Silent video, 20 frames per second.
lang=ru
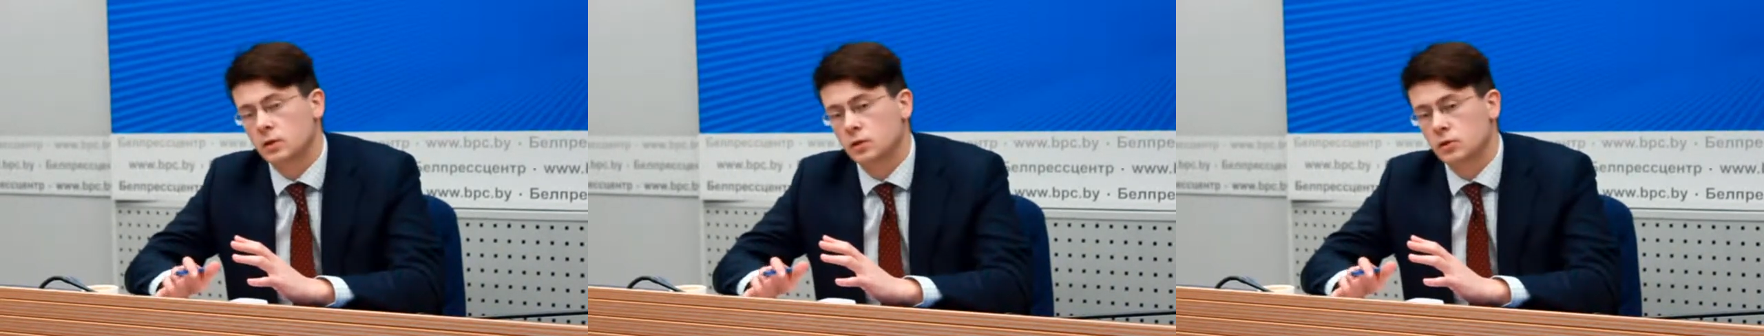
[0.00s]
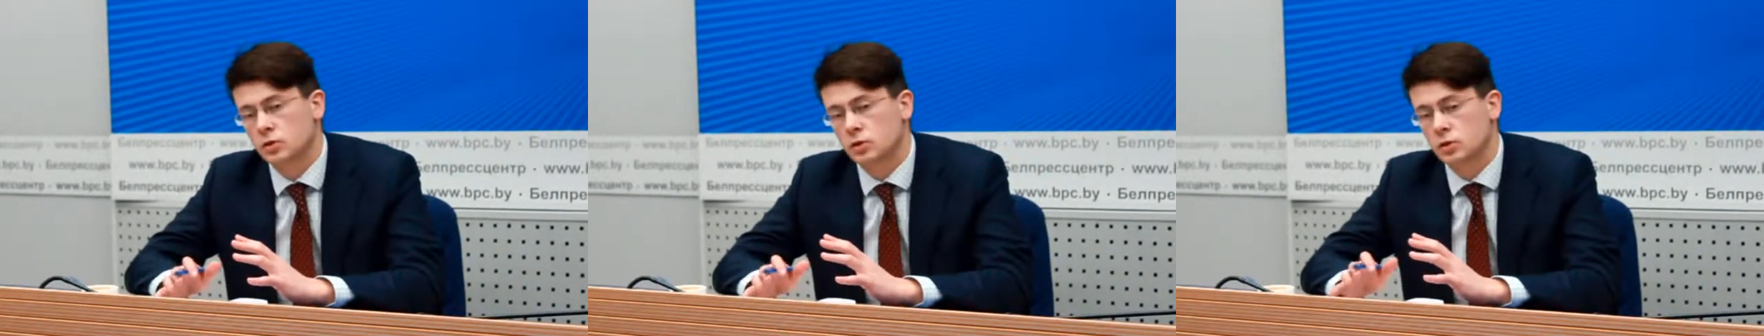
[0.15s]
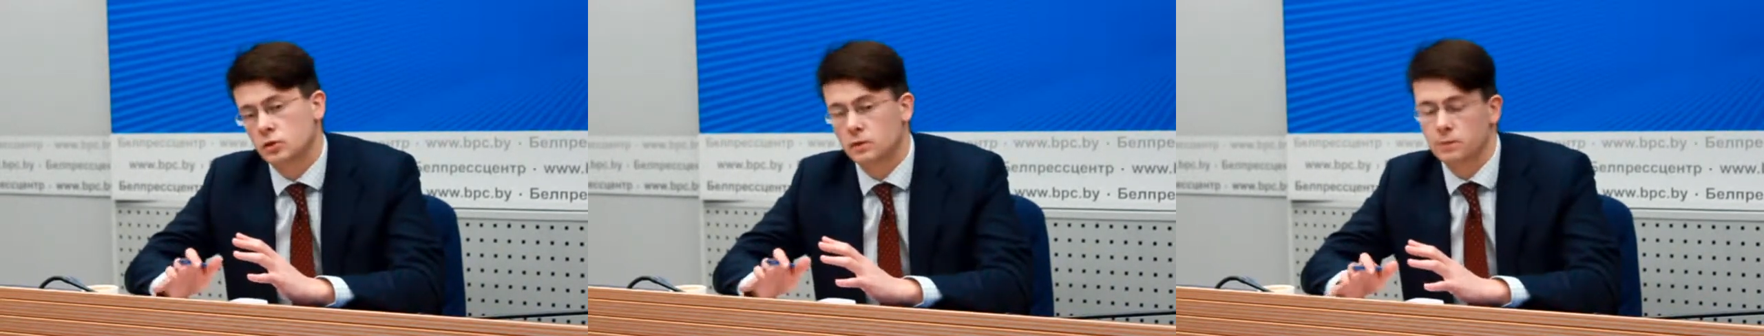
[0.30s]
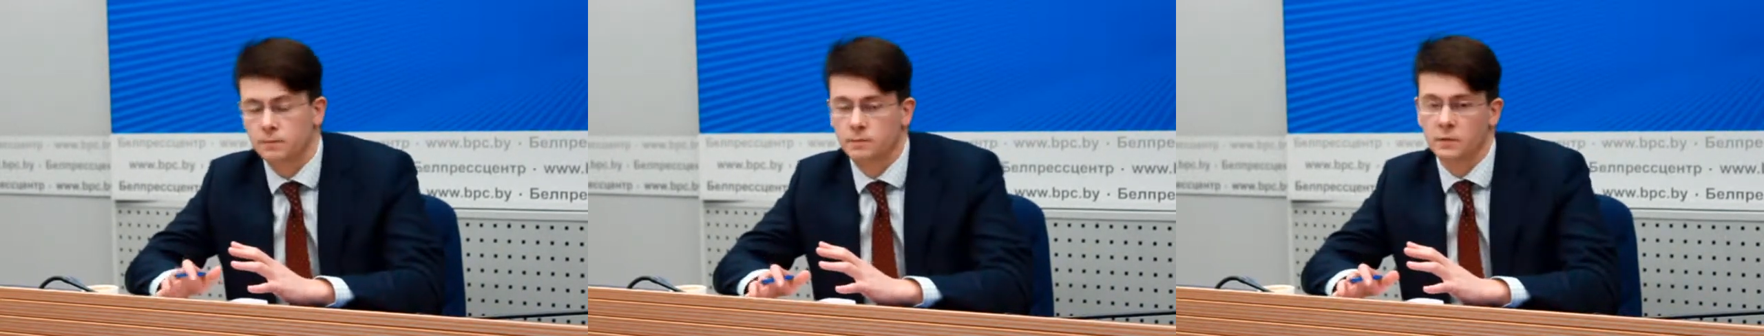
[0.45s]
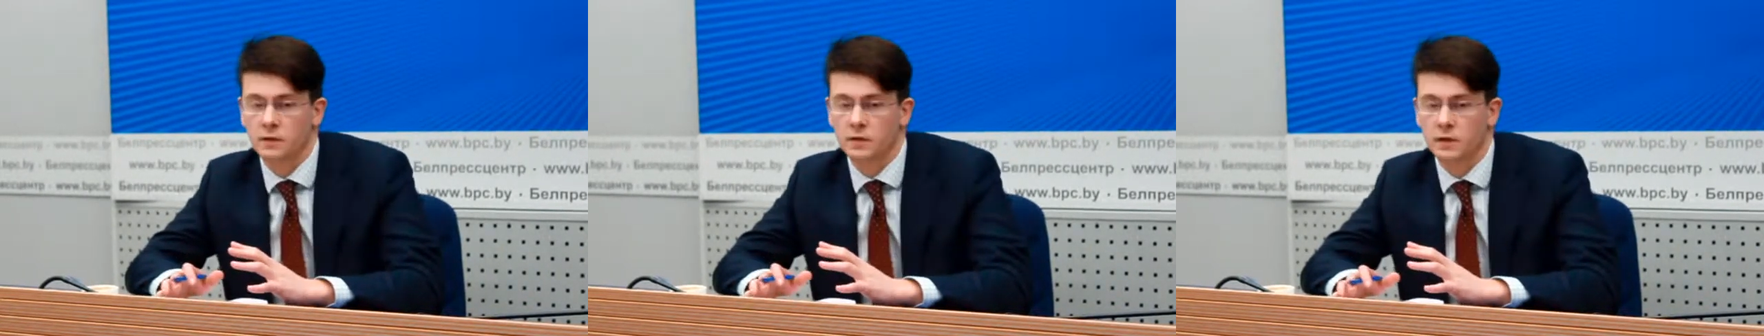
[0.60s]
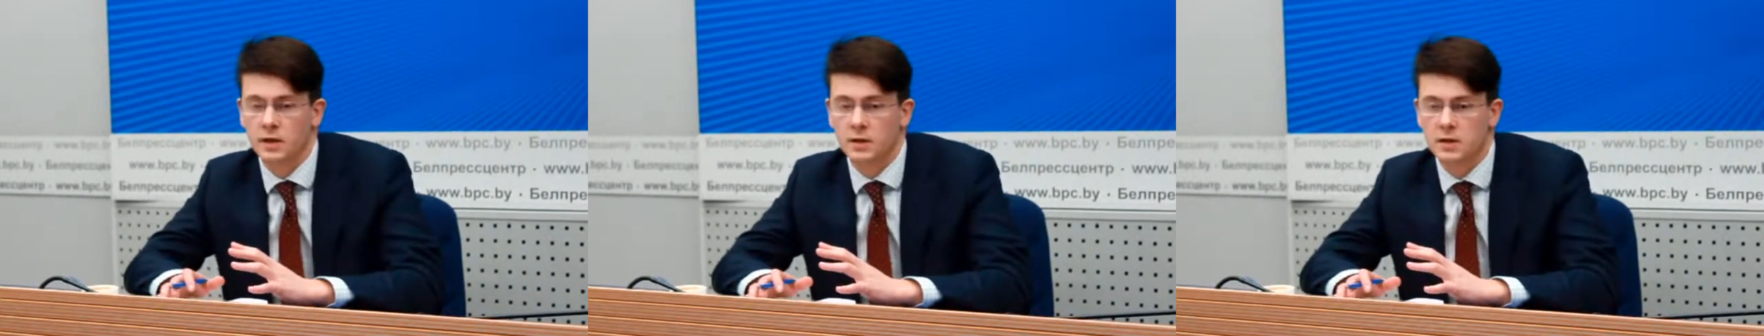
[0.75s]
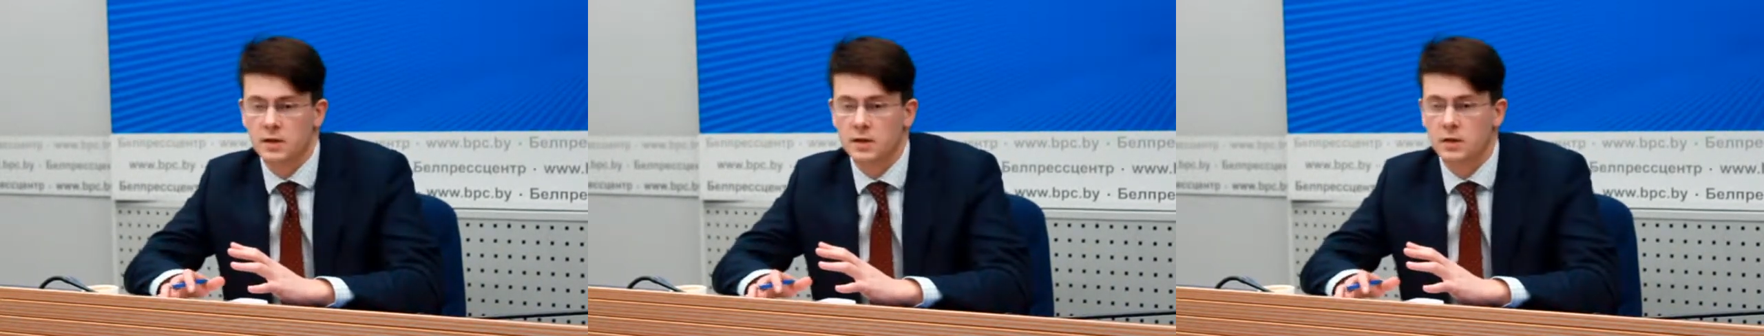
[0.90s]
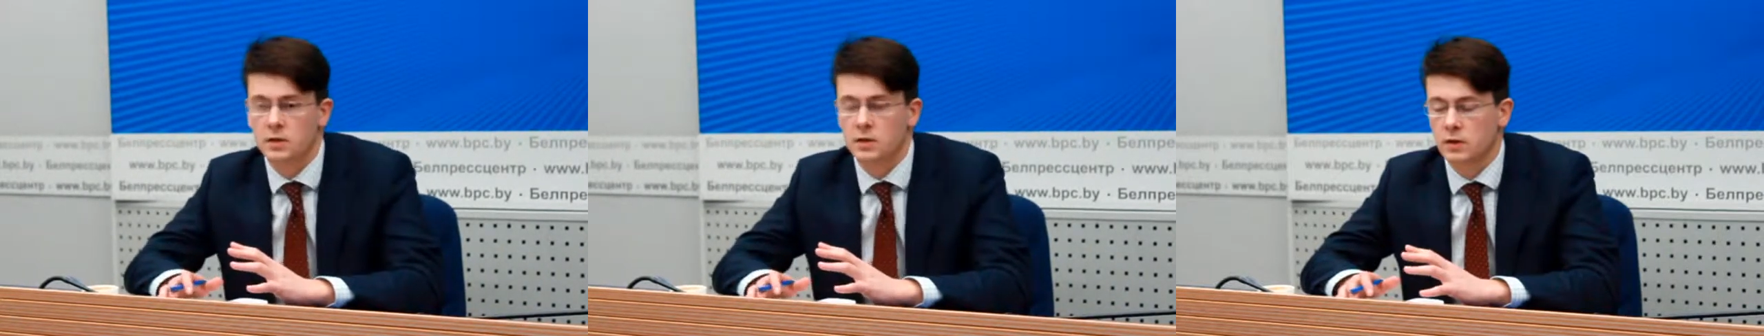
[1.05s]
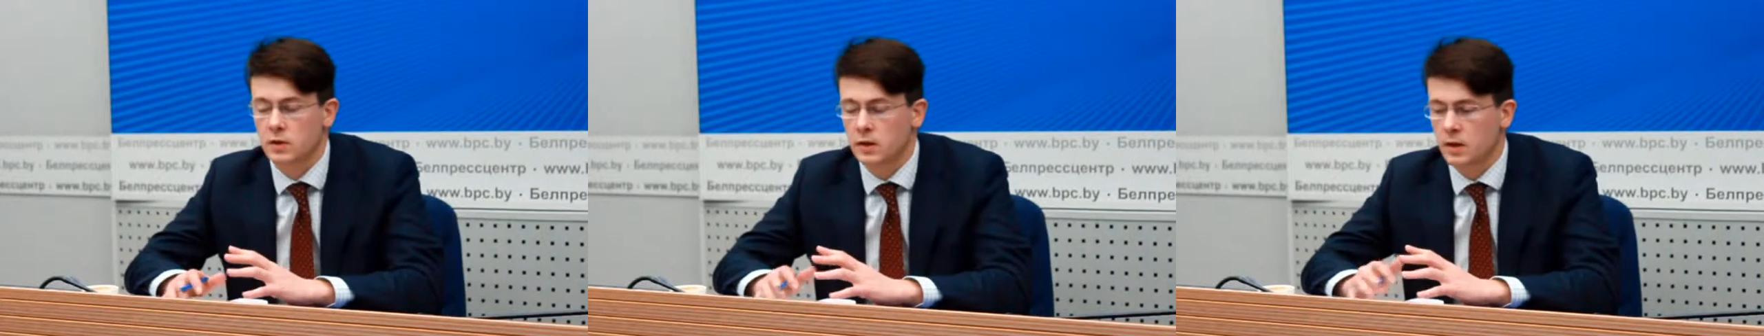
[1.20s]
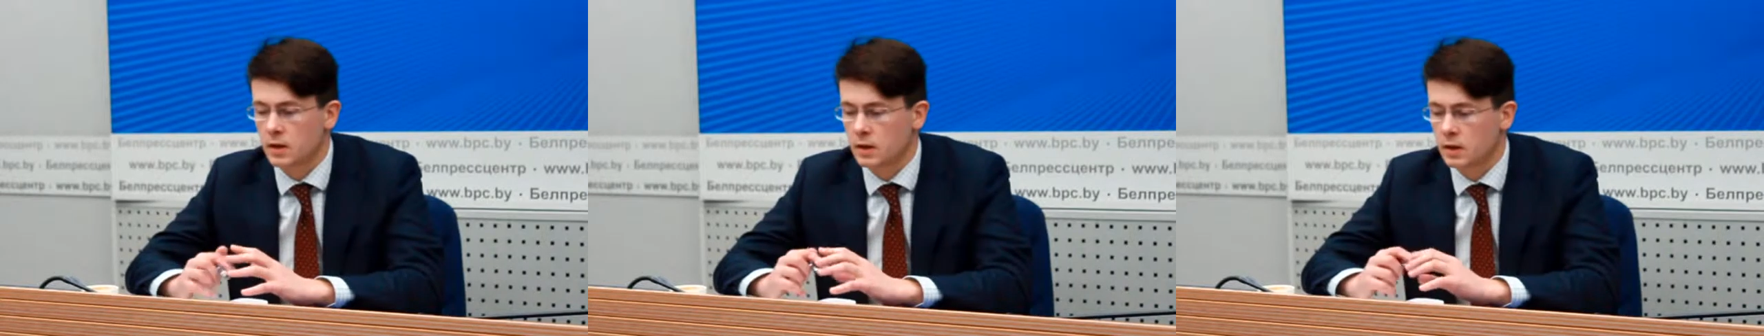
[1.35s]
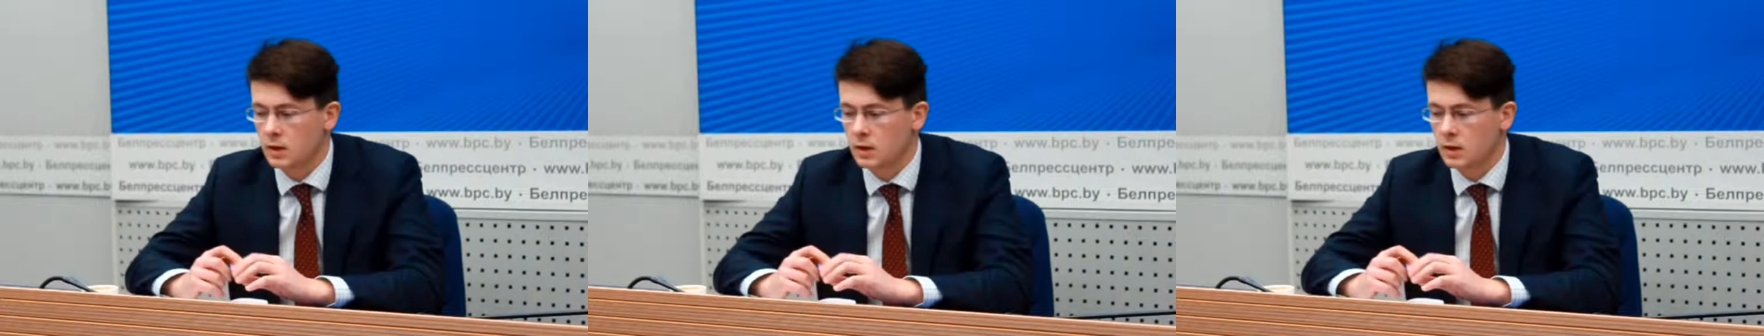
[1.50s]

нужно финансирование.